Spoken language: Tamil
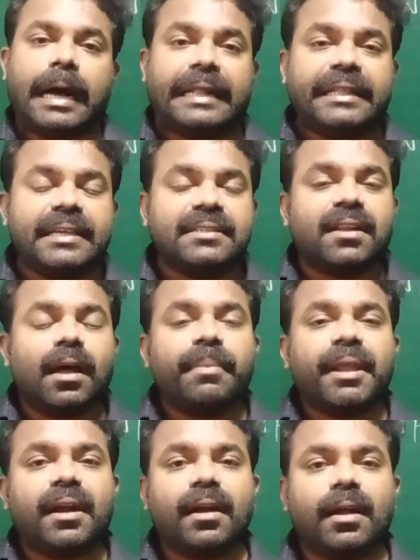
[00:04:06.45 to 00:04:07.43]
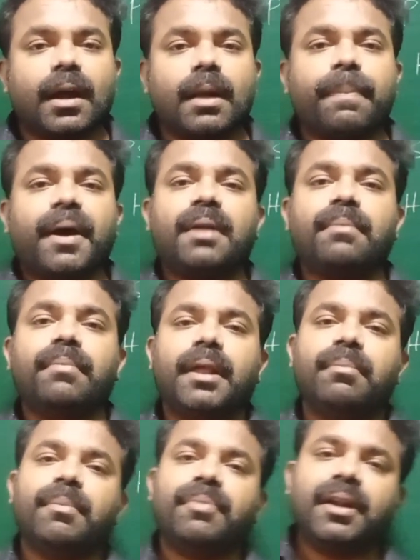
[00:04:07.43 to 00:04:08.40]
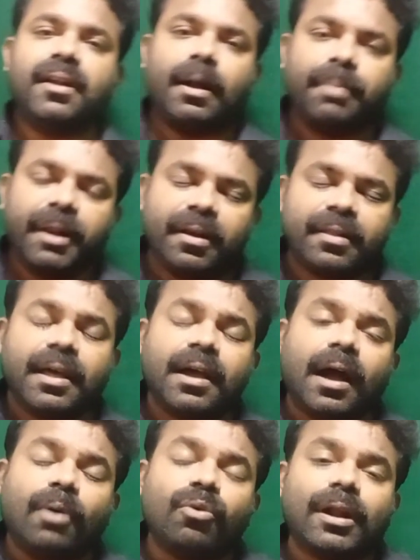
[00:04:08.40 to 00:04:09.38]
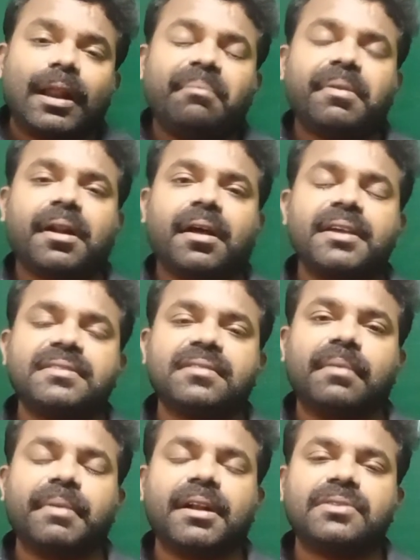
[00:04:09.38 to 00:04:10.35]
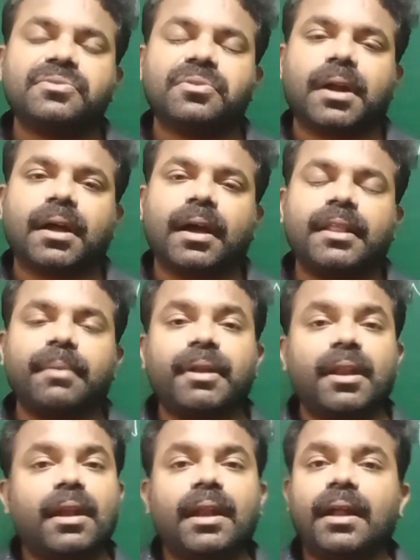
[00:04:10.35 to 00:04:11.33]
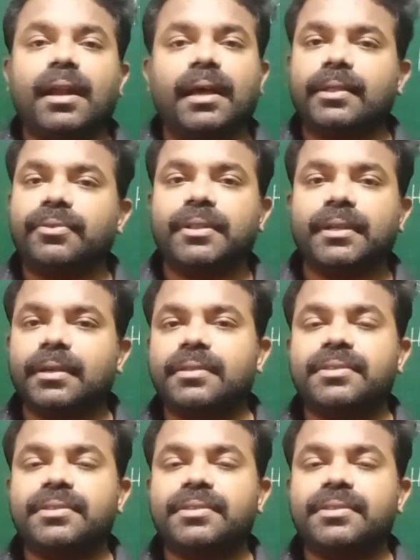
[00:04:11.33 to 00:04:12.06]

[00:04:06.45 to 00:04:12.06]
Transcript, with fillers: அது இஸ்லாமியர்களுக்கான பாரம்பரியம் அப்படின்றத அவங்க கிளைம் பண்ணுறாங்க இஸ்லாமியர்கள் சொல்கிறாங்க அதே மாதிரி இல்லை இல்லை இது வந்து